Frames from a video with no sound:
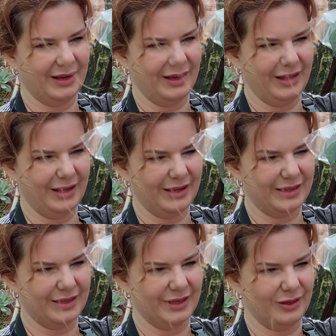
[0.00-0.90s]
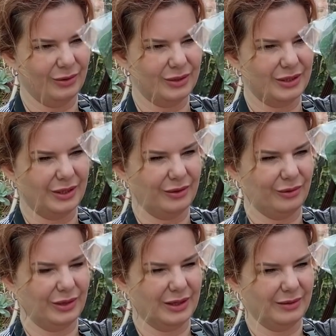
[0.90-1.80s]
и остается
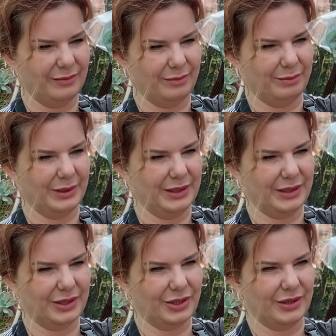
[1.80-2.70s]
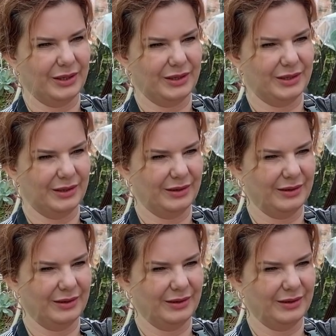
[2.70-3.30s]
только подождать.